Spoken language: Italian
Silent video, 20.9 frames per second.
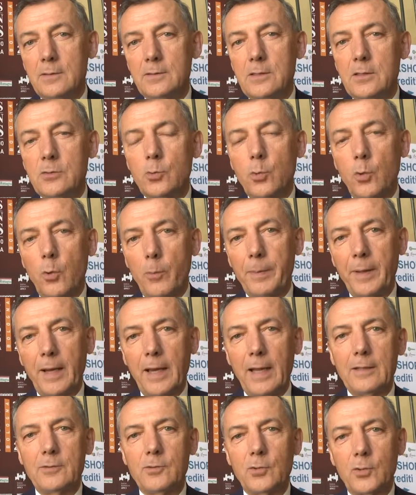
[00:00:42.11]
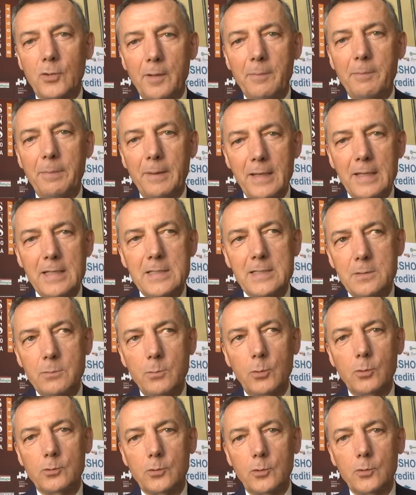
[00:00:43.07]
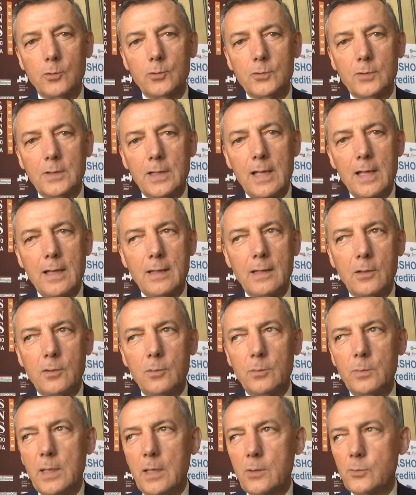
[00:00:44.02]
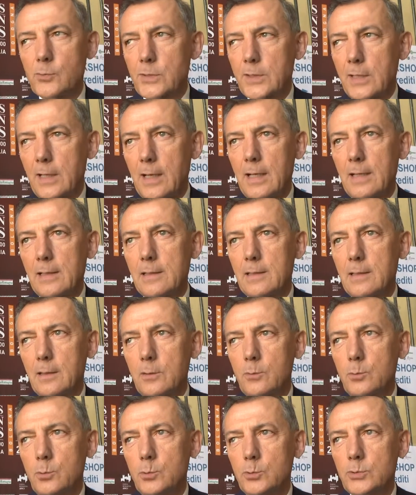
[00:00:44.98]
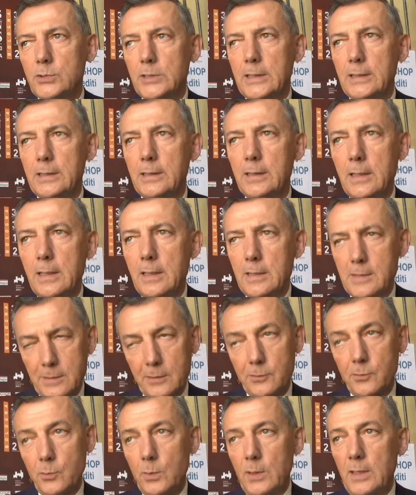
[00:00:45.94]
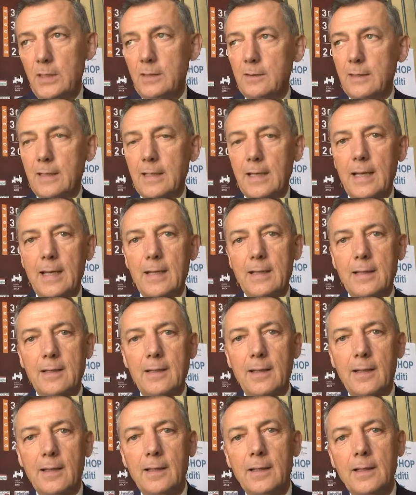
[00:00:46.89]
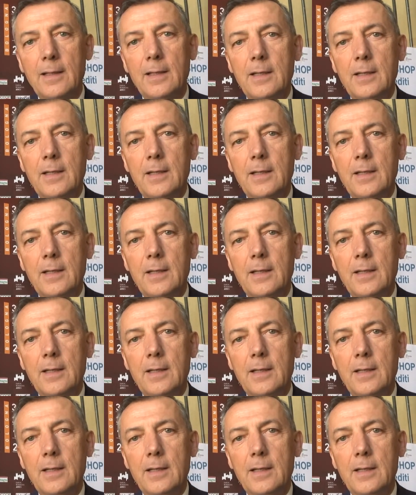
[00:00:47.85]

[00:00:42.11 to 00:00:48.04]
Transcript: di tour operator da paesi molto lontani come l'Australia, l'USA, Stati Uniti, Canada,